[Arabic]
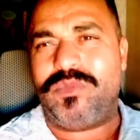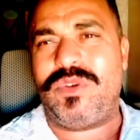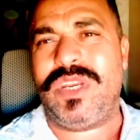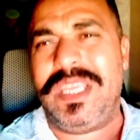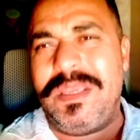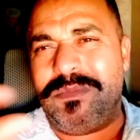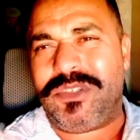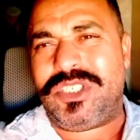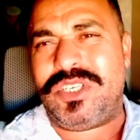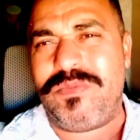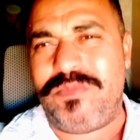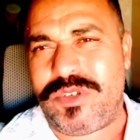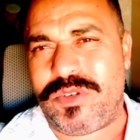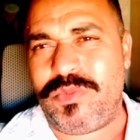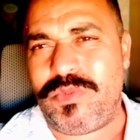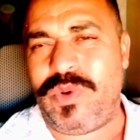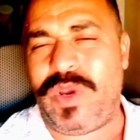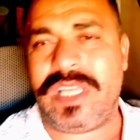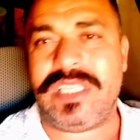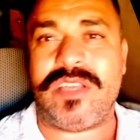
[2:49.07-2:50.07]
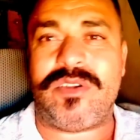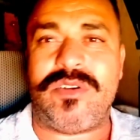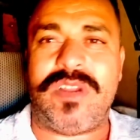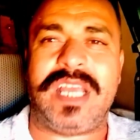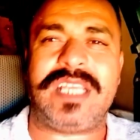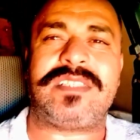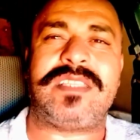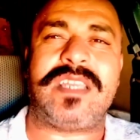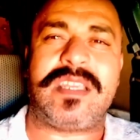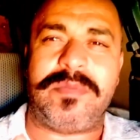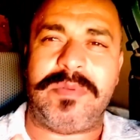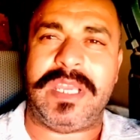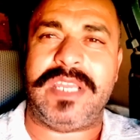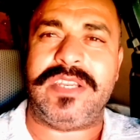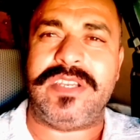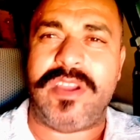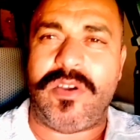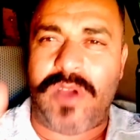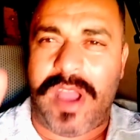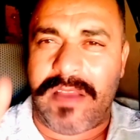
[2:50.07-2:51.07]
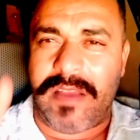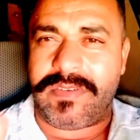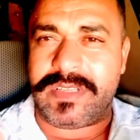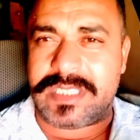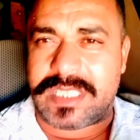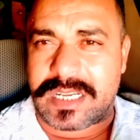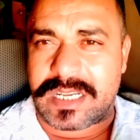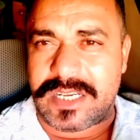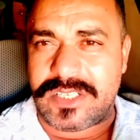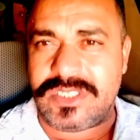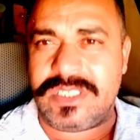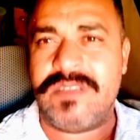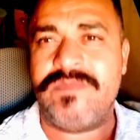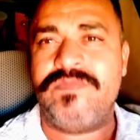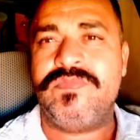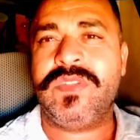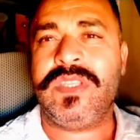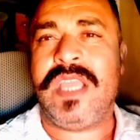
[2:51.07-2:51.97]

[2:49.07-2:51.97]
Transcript: المهم شي مجموعه داروا هاشتاك بانه حفيظ الدراجي